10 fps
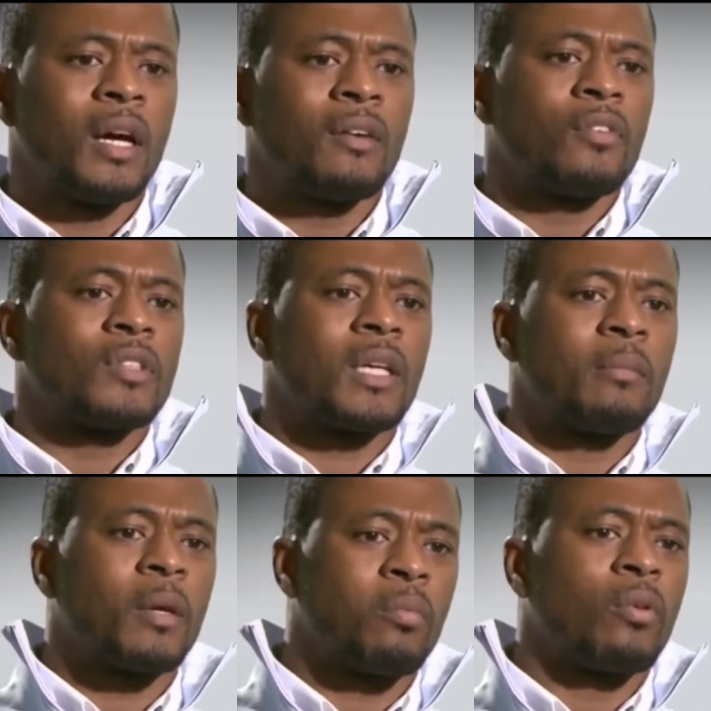à, vendre sa
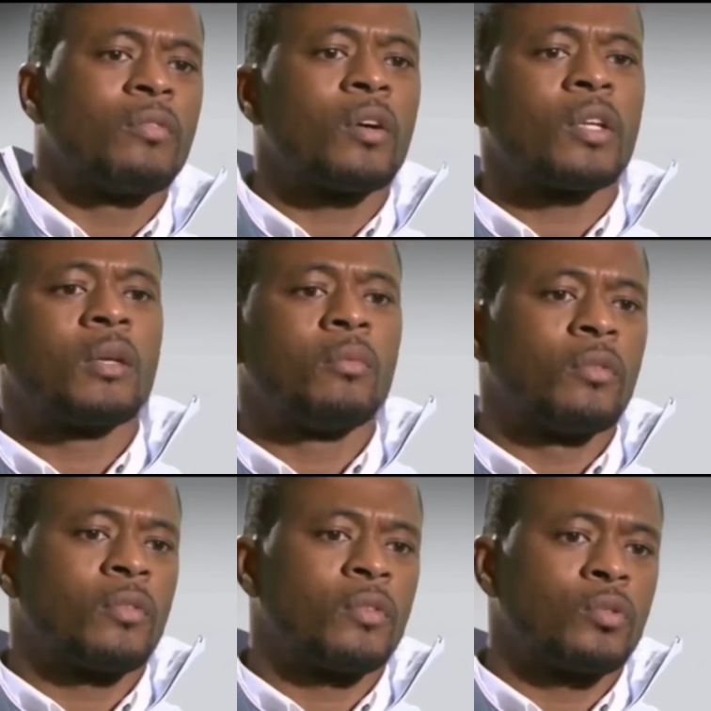mère pour revenir en équipe de
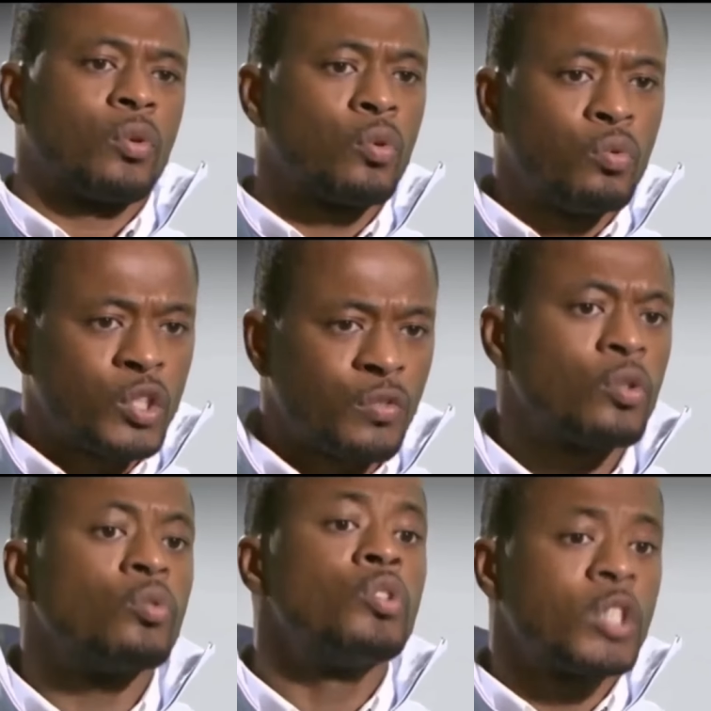France. Donc lui,
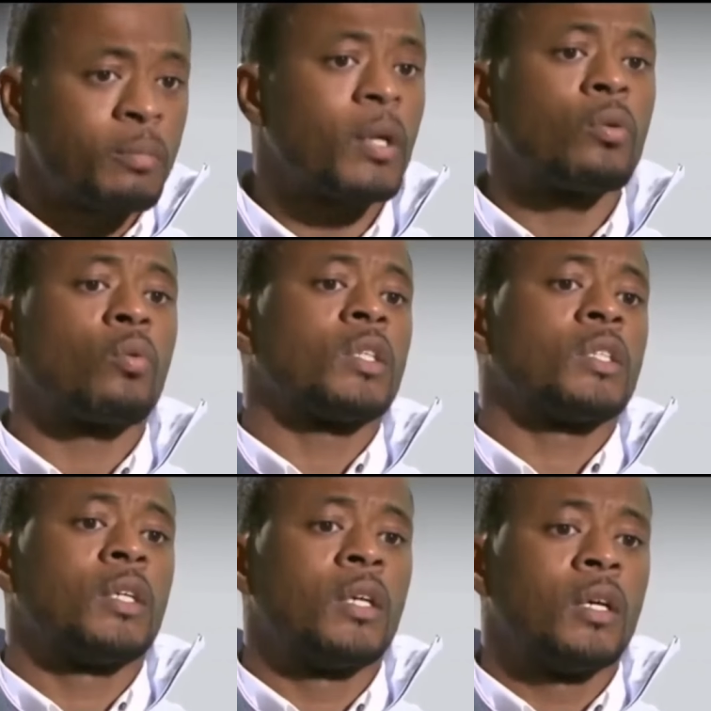lui j'espère le croiser.